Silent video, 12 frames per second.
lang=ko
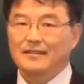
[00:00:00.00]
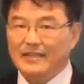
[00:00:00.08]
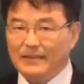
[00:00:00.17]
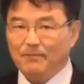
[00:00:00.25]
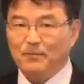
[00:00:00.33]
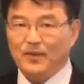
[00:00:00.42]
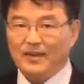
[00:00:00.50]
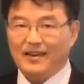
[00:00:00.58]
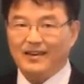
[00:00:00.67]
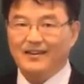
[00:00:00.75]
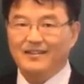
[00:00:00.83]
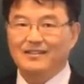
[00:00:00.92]

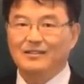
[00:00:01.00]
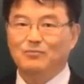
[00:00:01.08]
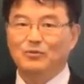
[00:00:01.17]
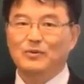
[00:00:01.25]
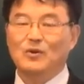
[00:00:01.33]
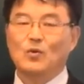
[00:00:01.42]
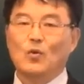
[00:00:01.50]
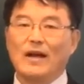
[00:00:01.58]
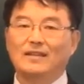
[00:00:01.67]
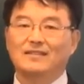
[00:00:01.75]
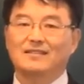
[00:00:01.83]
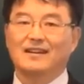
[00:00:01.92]
깊게 그 부분을
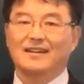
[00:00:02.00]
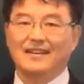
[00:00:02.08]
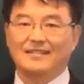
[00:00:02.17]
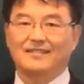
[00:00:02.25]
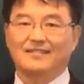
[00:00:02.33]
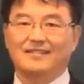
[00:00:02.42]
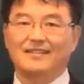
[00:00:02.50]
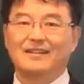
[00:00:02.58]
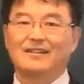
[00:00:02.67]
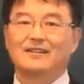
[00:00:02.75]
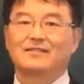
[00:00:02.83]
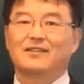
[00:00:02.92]
관찰해서
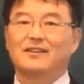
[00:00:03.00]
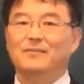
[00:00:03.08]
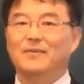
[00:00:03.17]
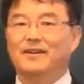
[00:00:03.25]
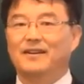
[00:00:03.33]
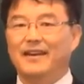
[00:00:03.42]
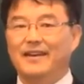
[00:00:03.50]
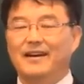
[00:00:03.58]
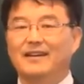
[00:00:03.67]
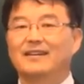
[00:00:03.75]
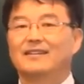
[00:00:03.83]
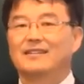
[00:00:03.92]
설명을
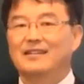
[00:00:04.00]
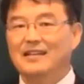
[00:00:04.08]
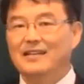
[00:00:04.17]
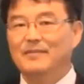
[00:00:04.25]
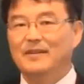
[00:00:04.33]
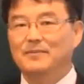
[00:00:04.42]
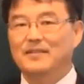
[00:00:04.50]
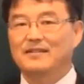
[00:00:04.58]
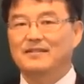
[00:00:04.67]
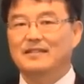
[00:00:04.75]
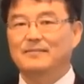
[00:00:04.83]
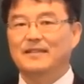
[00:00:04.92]
해야 틀림이 없을
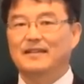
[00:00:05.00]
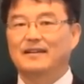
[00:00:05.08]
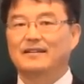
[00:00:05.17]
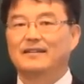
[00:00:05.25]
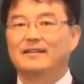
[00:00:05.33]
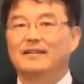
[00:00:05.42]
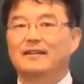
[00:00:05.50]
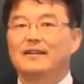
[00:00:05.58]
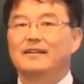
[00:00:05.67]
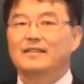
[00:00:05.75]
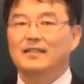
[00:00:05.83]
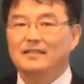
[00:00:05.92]
것입니다.
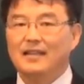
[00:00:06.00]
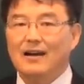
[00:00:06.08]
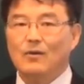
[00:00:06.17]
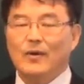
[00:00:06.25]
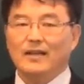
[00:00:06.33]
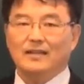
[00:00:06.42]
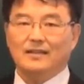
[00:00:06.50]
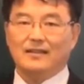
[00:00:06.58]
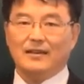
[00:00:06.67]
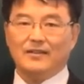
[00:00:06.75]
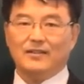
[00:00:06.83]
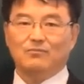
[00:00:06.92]
시상관이 있다
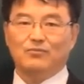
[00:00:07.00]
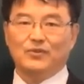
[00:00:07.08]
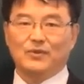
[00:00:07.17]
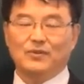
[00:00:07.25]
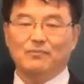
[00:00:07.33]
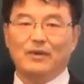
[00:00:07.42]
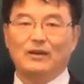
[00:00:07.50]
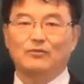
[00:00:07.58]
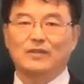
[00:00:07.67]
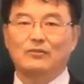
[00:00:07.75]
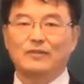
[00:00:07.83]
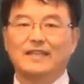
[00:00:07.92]
해서 무조건
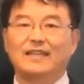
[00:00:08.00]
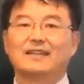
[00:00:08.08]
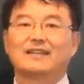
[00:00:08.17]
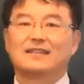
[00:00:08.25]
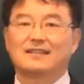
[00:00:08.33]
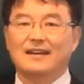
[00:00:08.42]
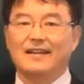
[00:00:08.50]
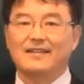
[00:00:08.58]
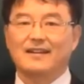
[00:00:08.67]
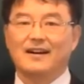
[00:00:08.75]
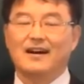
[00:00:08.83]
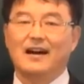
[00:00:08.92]
배우자원이
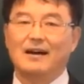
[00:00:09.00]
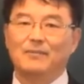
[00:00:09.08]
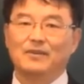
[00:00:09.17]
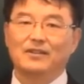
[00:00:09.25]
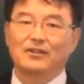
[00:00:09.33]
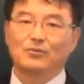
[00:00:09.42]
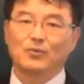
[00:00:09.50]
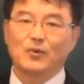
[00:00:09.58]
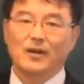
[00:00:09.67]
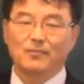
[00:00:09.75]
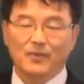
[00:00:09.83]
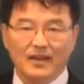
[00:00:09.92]
극한가 한번
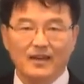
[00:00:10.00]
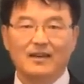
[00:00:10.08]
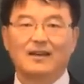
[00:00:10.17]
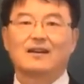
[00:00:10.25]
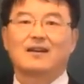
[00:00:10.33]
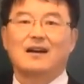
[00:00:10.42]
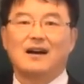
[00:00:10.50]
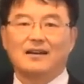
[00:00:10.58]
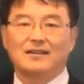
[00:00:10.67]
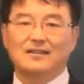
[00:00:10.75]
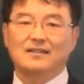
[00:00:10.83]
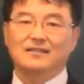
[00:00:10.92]
여러분과 함께
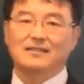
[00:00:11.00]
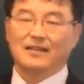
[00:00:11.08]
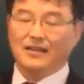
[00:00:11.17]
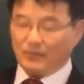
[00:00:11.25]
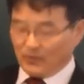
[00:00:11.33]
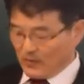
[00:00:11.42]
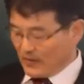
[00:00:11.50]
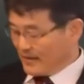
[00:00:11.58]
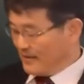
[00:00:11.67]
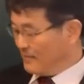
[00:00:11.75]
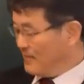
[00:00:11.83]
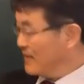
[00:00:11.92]
강의를 시작해 보도록
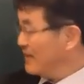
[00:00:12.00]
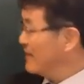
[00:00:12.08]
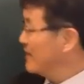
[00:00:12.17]
하겠습니다.